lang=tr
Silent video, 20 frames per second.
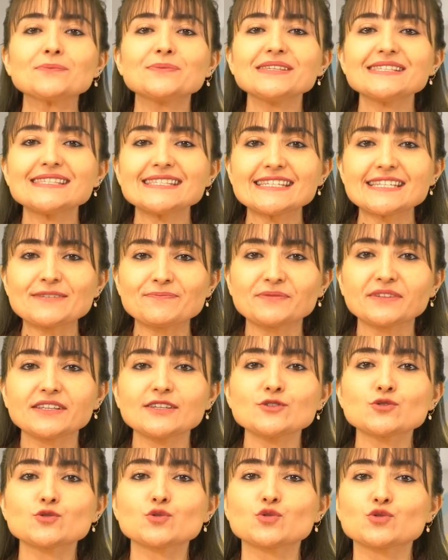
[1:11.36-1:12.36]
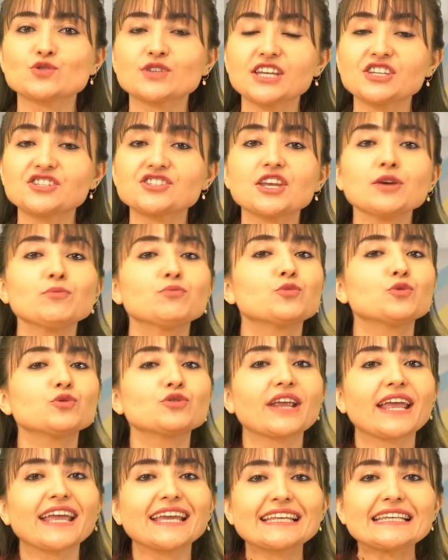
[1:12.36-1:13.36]
Biz şimdi süzgece
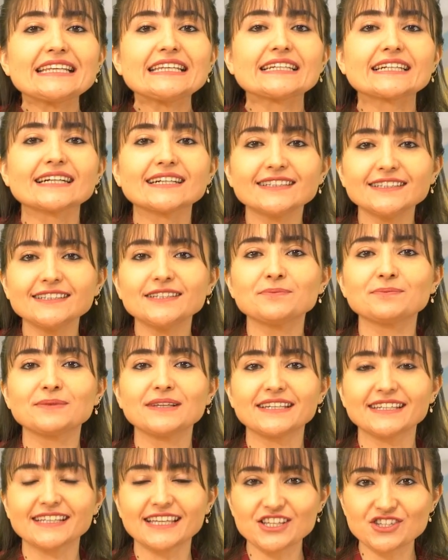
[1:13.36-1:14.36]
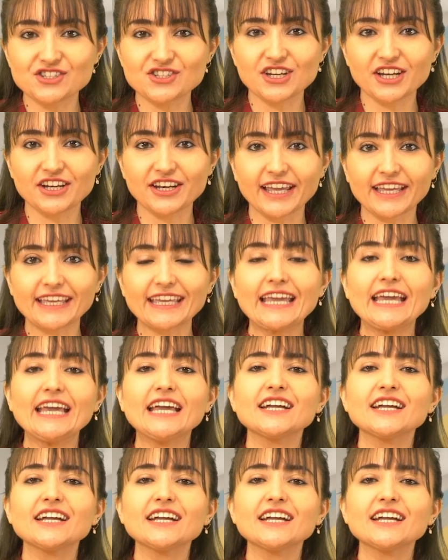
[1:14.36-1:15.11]
bu renkli kalın ipleri geçirerek